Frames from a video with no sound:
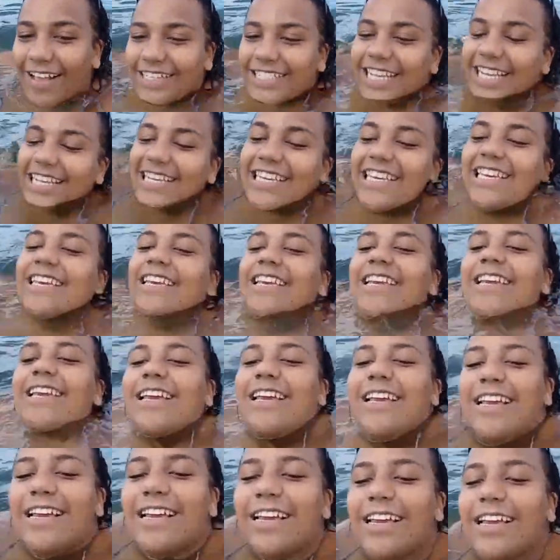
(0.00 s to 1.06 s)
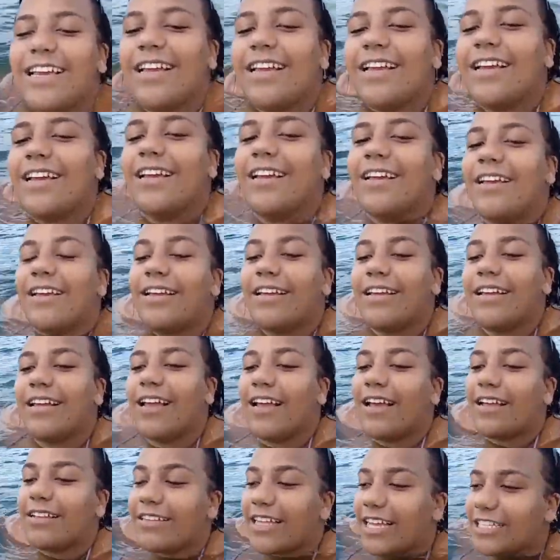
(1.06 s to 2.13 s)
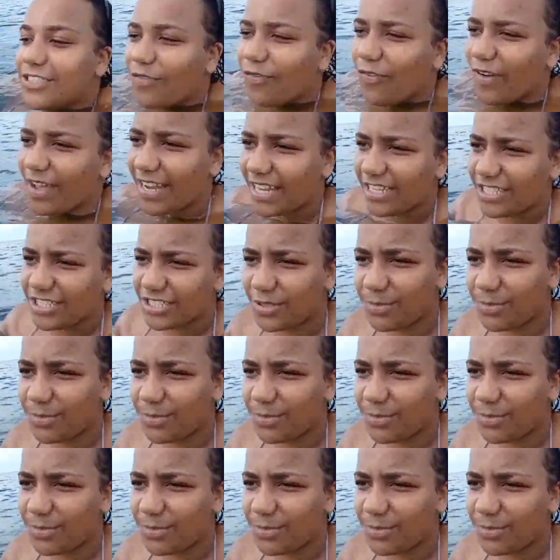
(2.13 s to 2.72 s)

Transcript: Mas é aqui. Tá diferente